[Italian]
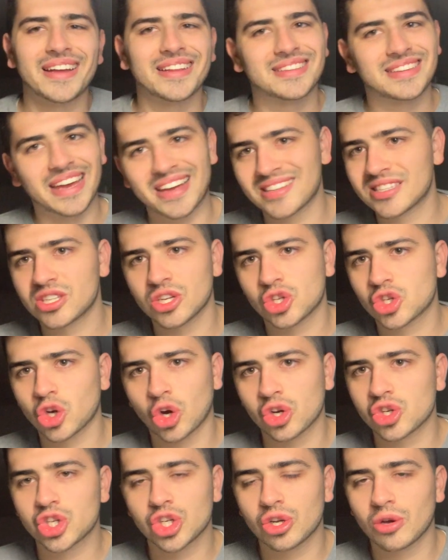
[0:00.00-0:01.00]
Terzic
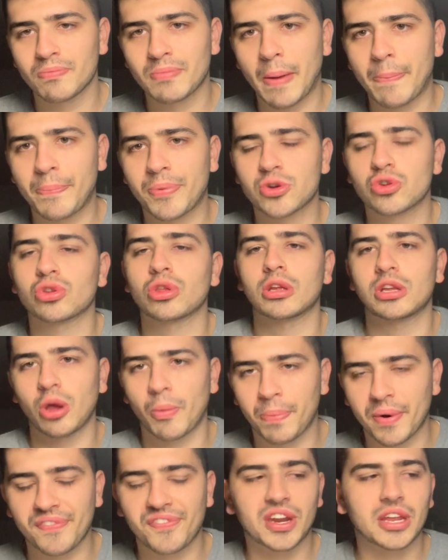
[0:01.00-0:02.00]
oggi non mi è piaciuto, gli ho
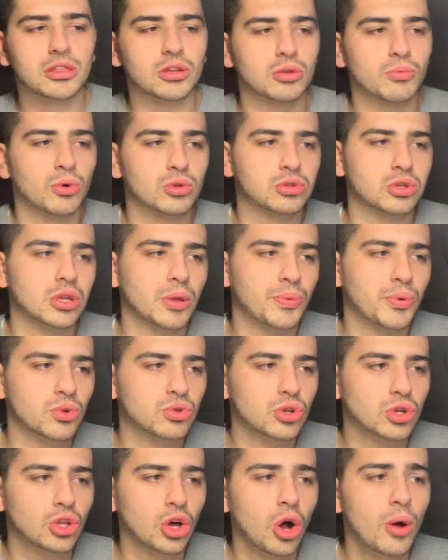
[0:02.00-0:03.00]
preferito molto di più
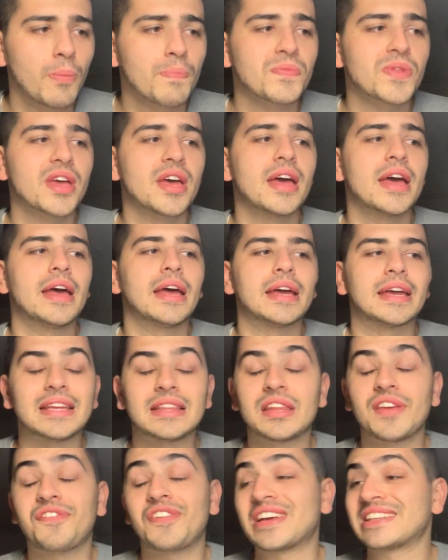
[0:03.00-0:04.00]
Dodò. In
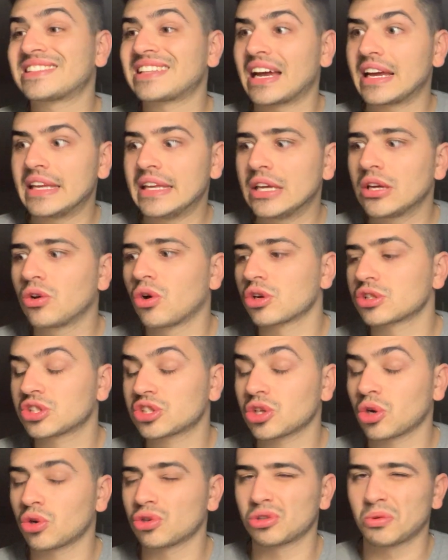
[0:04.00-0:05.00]
difesa Igor
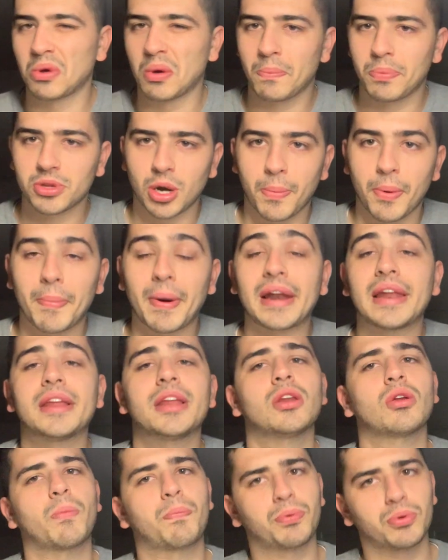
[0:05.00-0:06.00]
secondo me un po' troppo
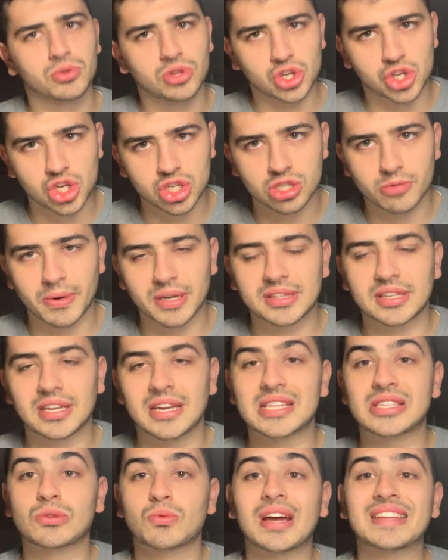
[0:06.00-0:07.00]
ballerino, più deciso
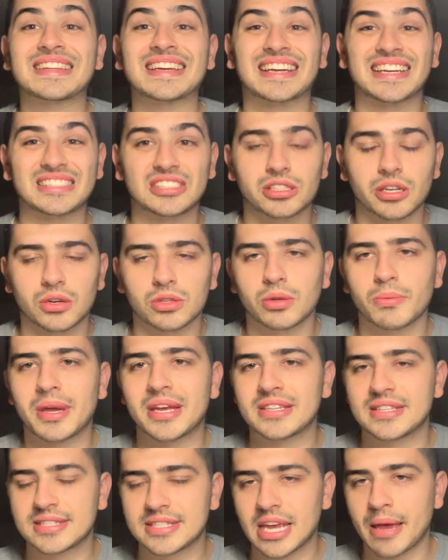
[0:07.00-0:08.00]
Martinez Quarta che secondo me
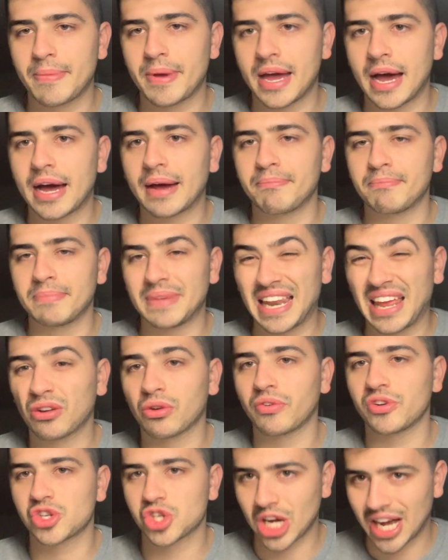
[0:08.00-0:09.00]
insieme a
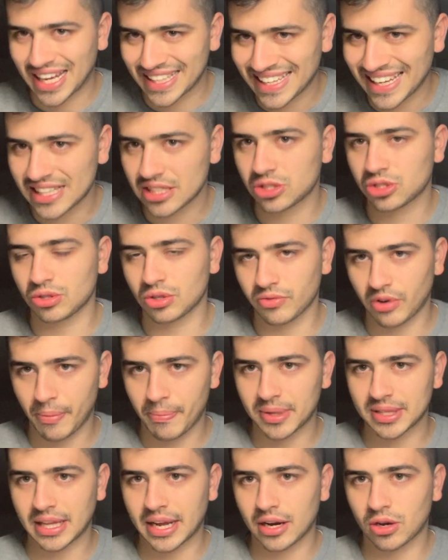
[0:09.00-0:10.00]
Milenkovic adesso dovrebbe
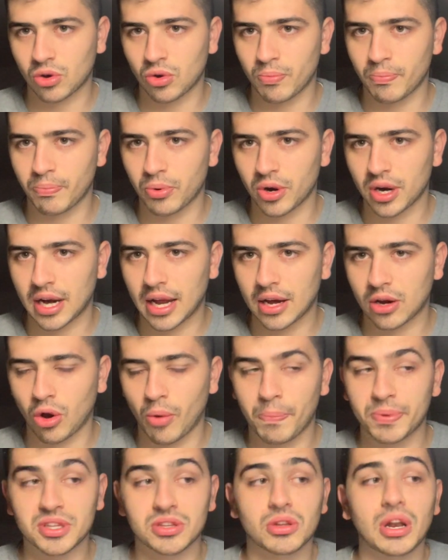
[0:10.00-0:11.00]
andare a comporre la
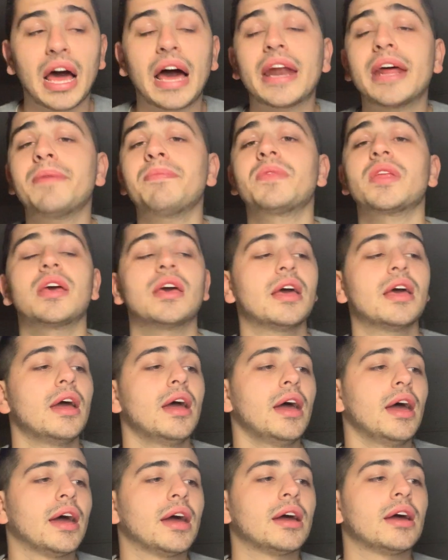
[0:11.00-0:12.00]
coppa titolare.
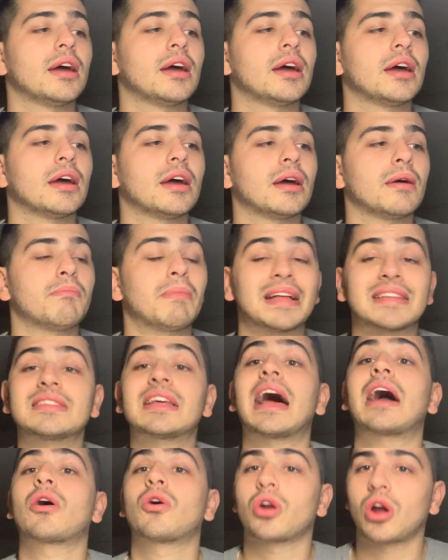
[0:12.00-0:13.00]
Eh,
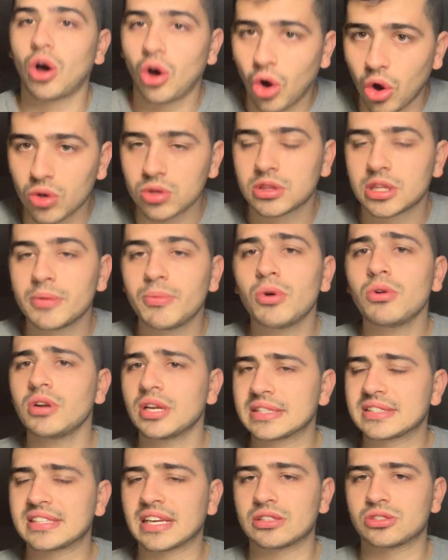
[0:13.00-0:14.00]
Mandragora ottimo,
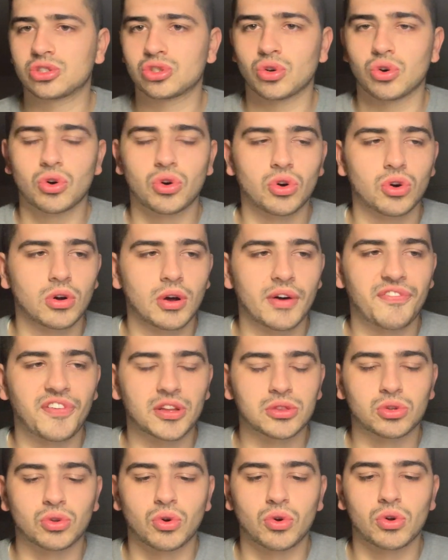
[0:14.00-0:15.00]
nel senso ha
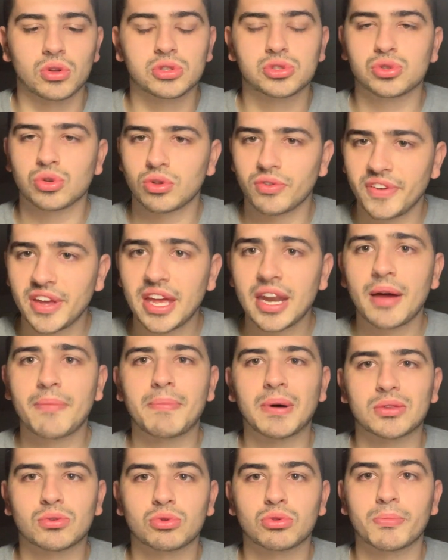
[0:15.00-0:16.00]
fatto il suo dovere, ha
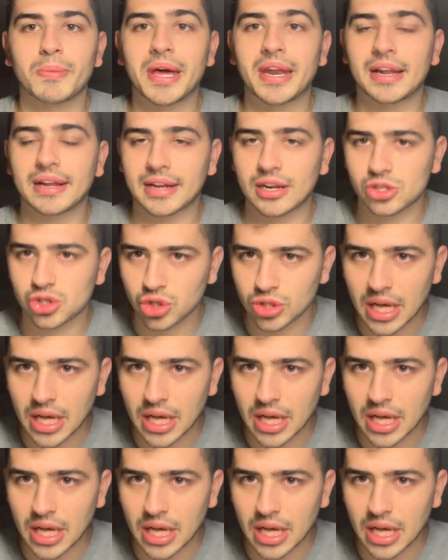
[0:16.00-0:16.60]
battuto bene il calcio